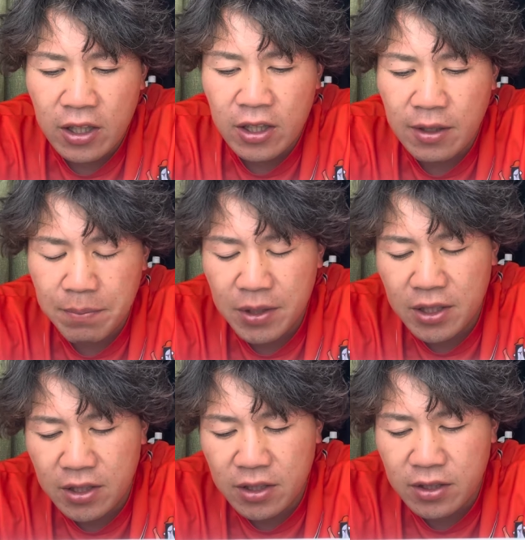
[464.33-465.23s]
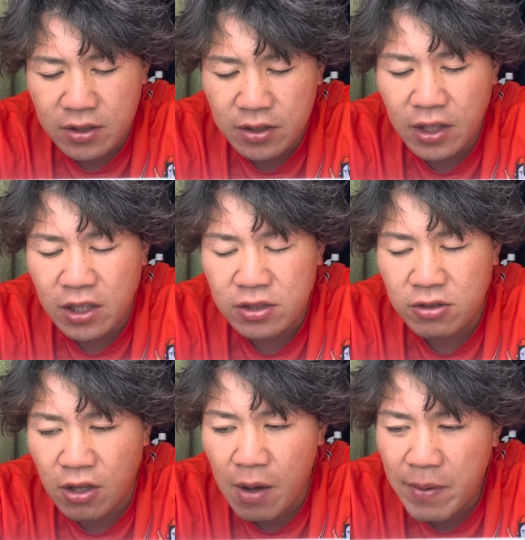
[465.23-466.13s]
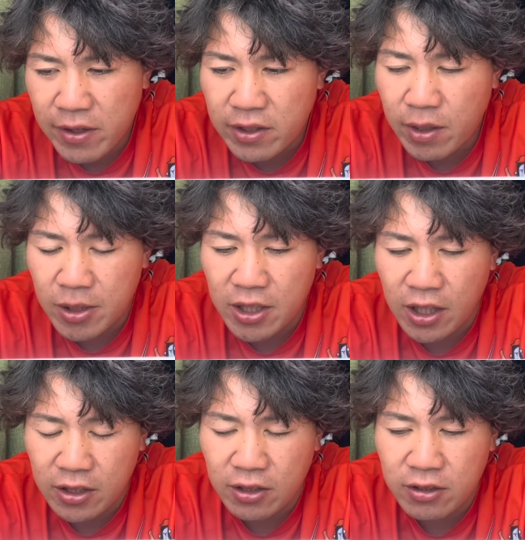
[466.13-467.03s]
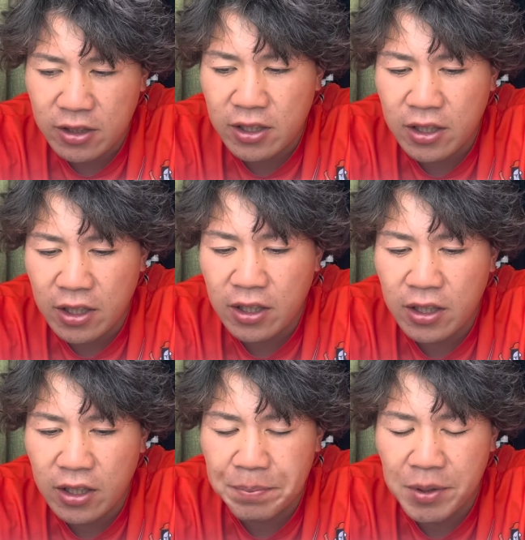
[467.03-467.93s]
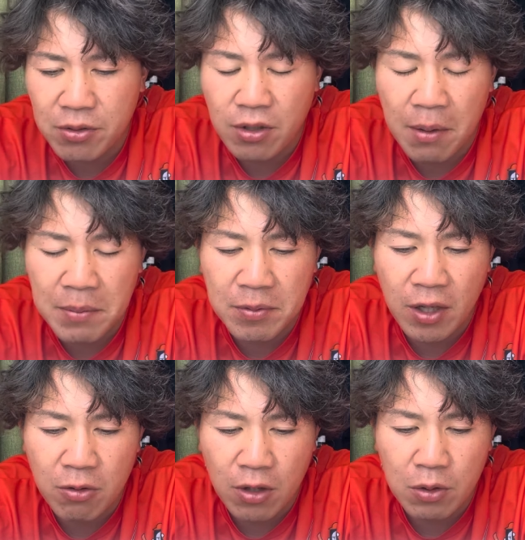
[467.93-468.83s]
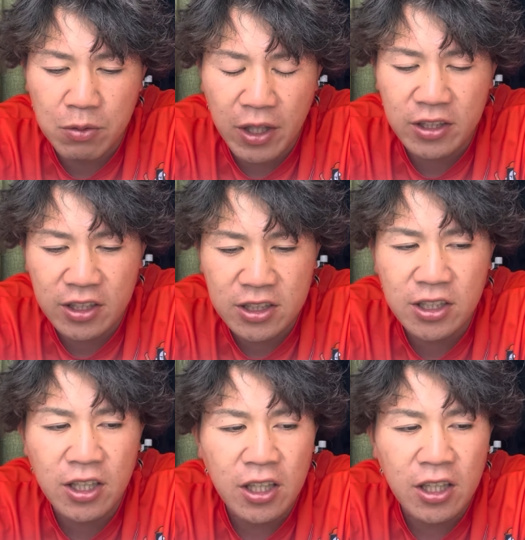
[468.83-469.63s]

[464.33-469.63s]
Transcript: やっぱりね、その我慢比べってなった時に、えー、やっぱりこの上村の方が上やったし、